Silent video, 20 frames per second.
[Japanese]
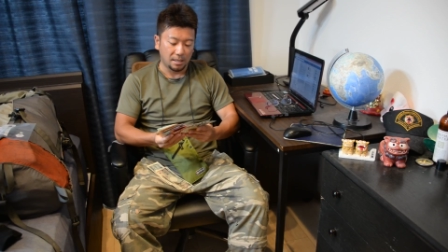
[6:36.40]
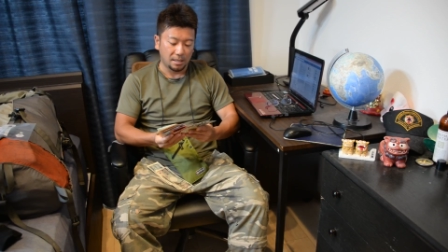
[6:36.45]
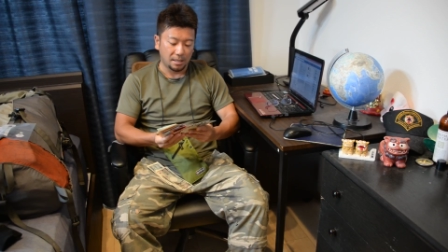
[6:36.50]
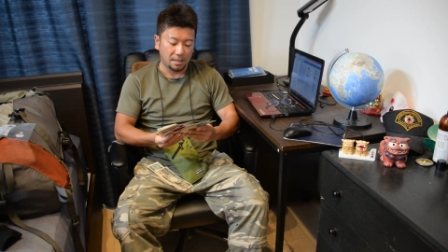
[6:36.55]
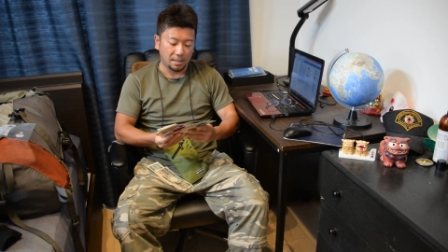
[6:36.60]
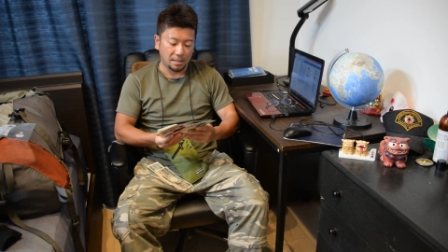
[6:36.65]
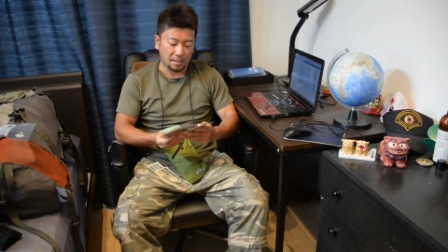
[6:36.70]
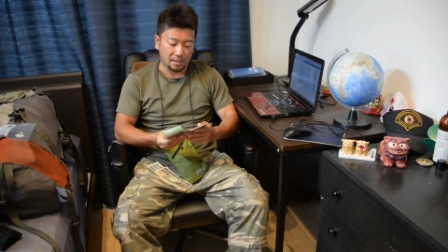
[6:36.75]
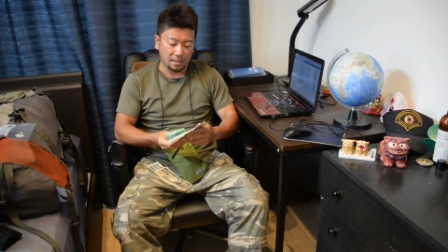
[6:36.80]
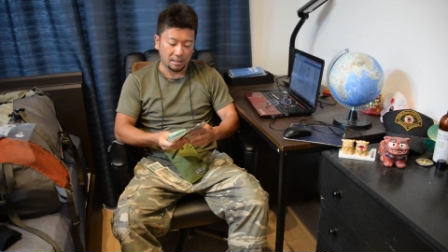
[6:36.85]

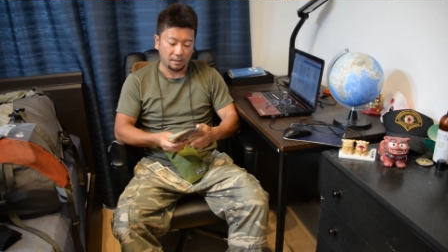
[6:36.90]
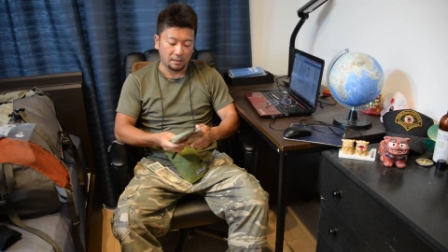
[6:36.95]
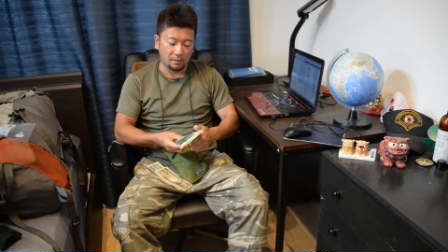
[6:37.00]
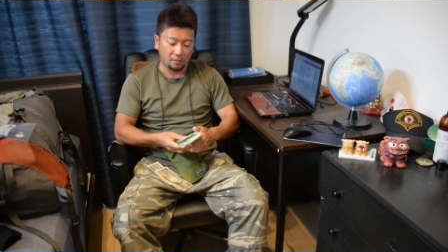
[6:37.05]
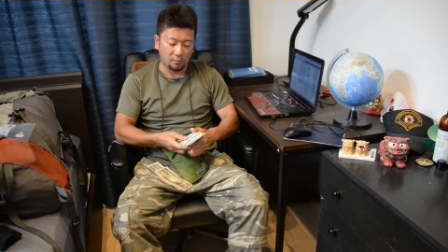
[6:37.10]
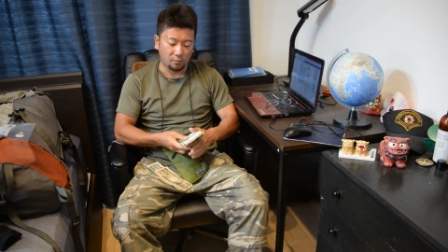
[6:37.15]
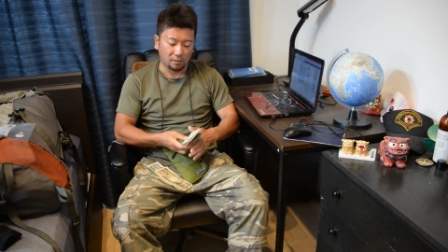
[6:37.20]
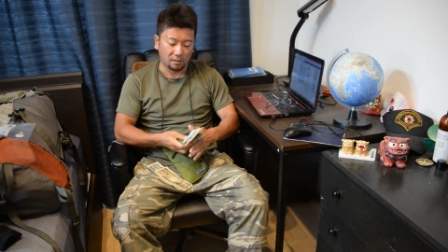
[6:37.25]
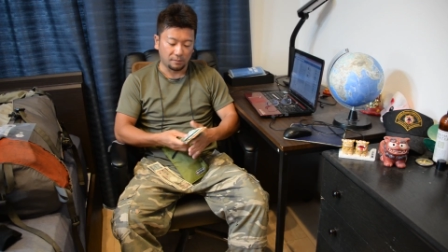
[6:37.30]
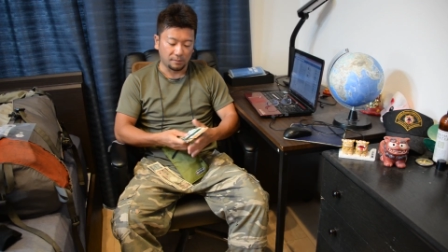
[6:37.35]
えー、
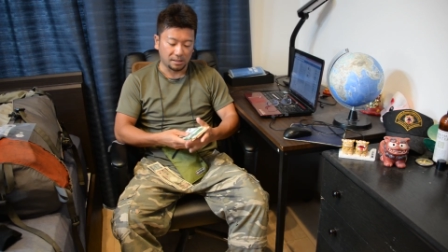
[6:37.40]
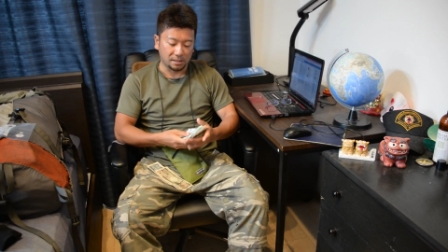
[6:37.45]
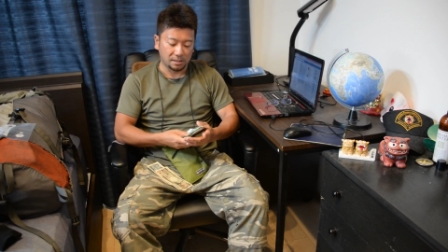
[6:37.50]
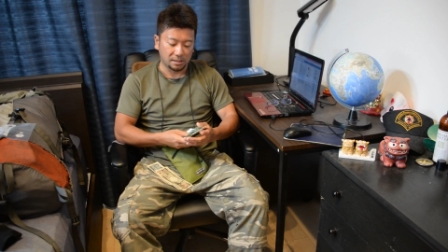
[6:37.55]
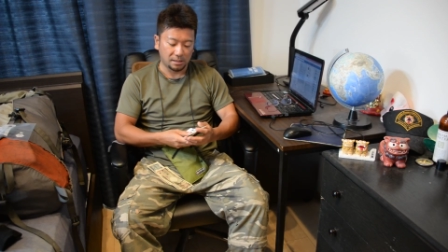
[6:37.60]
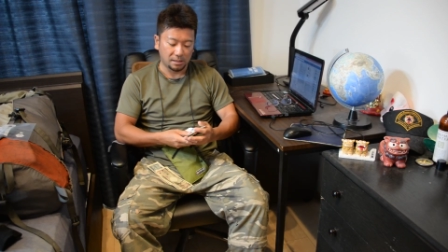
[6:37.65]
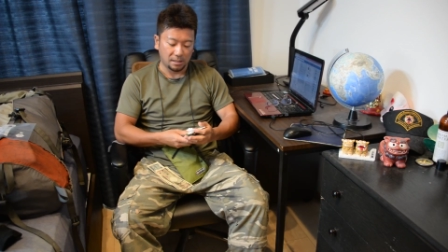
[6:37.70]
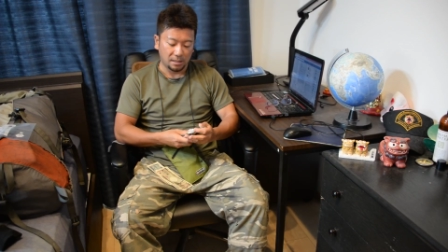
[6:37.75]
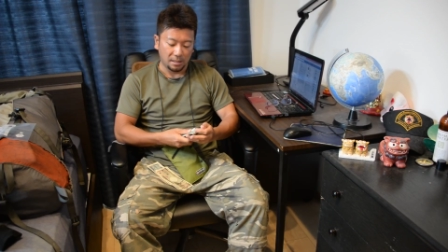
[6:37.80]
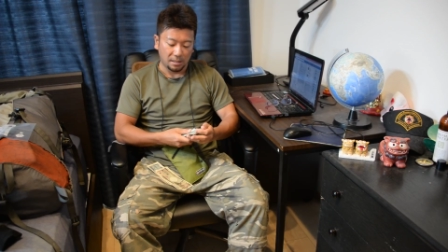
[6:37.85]
思ってま
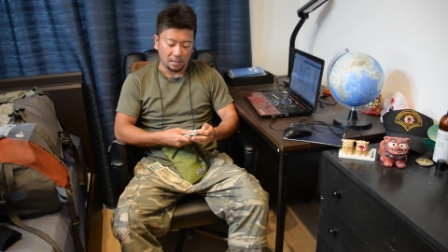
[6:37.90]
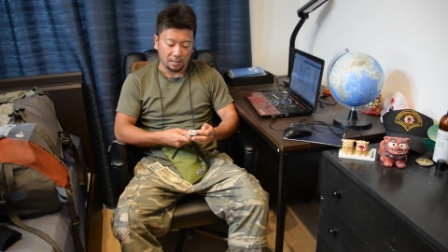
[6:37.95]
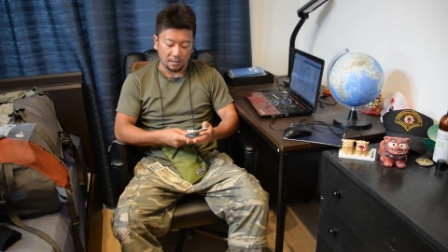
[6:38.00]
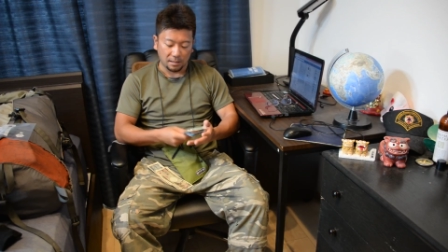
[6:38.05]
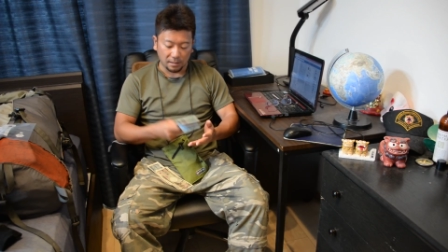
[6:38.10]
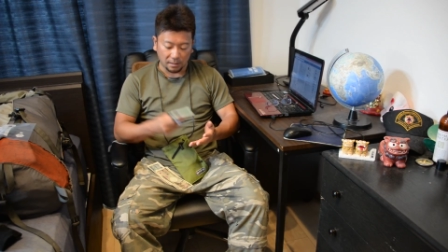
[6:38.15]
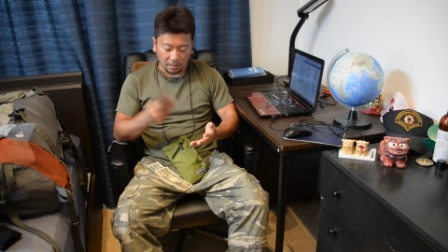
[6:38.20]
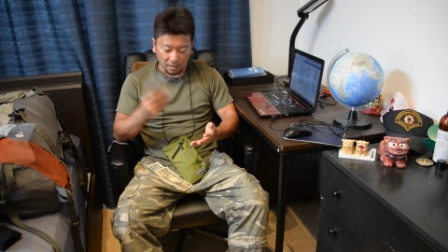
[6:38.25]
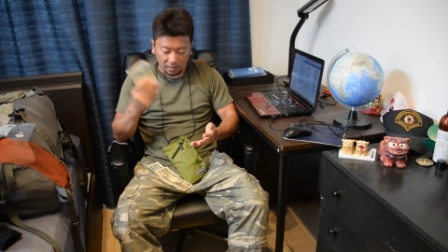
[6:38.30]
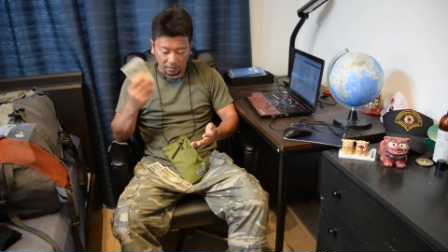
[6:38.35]
す
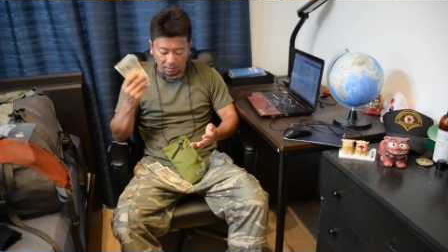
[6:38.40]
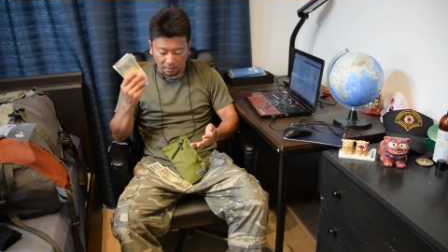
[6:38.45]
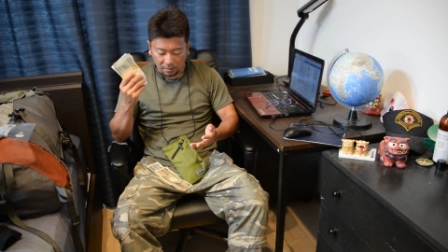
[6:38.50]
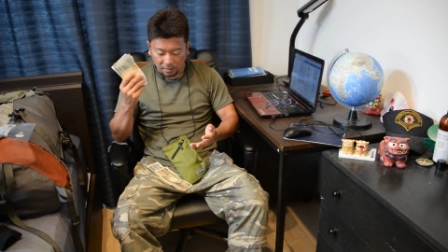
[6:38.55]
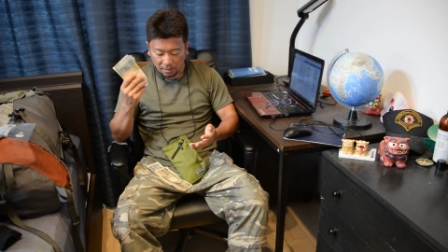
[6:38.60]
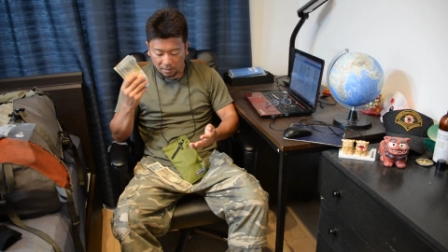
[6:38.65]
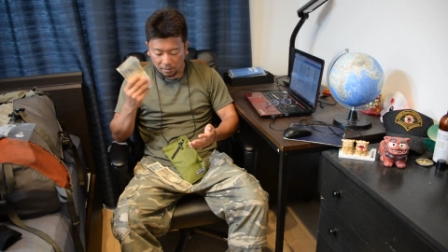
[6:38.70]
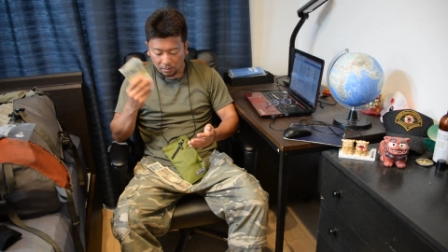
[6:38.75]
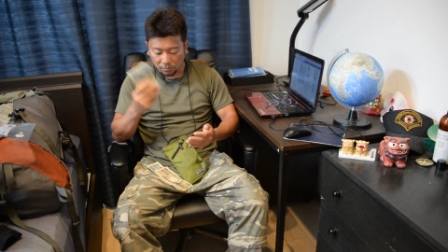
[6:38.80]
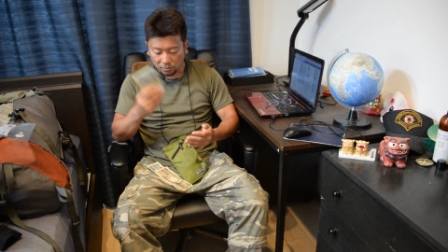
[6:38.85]
ただ現金
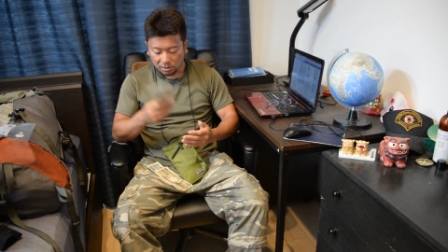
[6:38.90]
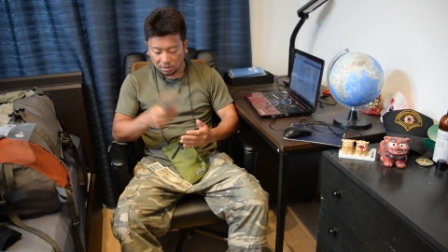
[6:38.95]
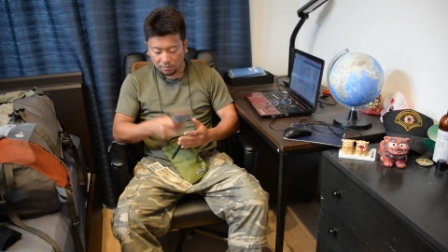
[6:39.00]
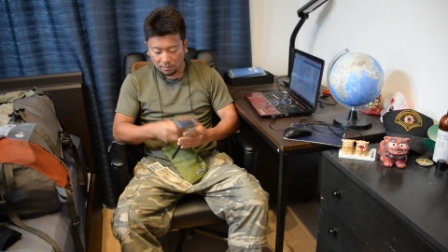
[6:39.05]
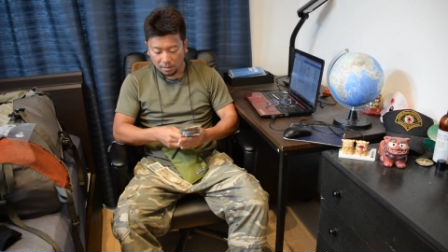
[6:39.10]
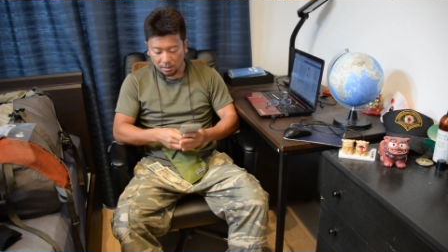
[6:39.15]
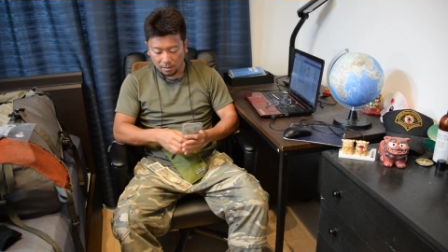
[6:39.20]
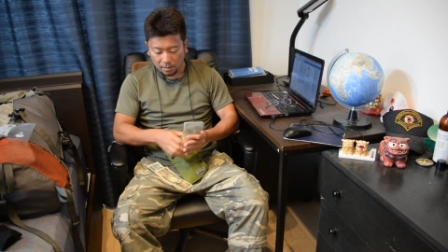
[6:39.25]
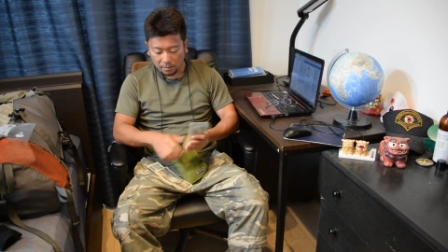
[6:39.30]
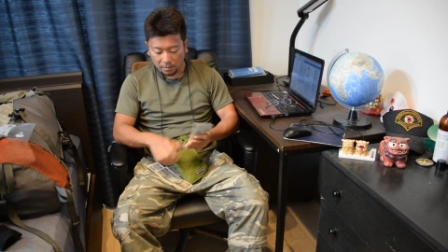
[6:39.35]
管理として
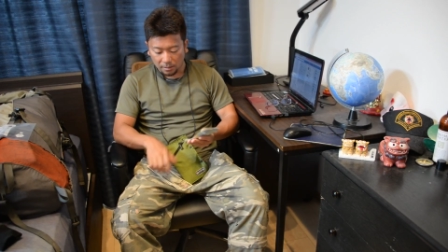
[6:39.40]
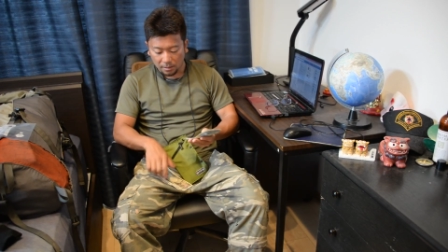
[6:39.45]
は、